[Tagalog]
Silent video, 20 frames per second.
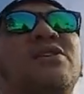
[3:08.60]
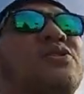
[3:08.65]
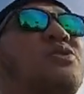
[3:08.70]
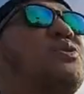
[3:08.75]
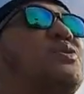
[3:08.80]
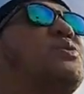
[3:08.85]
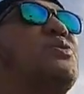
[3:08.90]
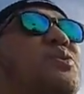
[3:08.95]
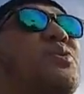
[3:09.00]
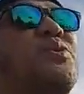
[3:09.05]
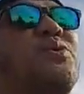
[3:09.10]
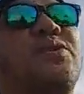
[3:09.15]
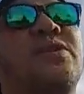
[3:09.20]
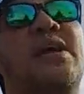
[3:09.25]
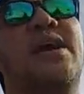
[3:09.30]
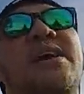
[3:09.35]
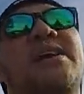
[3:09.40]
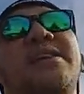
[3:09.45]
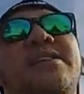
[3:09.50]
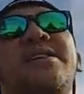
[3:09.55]
June
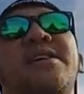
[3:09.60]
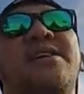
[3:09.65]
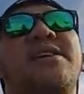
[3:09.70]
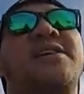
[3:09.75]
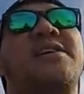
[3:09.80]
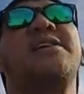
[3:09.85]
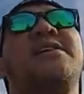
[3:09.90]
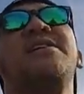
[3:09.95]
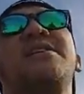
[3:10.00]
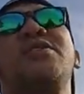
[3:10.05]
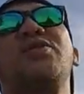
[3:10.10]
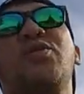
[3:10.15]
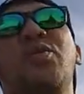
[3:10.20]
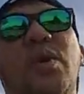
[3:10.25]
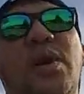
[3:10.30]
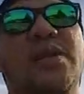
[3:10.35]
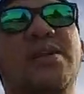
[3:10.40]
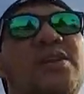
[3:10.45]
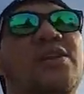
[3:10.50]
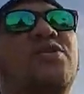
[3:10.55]
19,
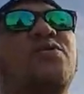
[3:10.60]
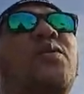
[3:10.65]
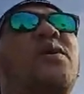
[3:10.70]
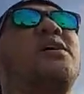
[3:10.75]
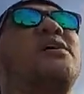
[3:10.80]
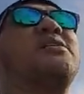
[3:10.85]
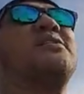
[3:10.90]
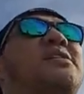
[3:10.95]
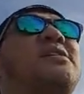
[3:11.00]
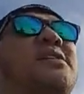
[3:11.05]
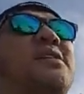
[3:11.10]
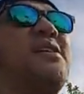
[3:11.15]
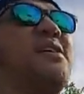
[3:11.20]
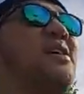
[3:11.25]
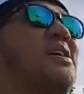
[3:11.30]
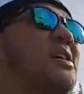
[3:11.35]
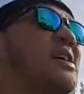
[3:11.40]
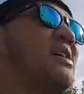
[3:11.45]
2020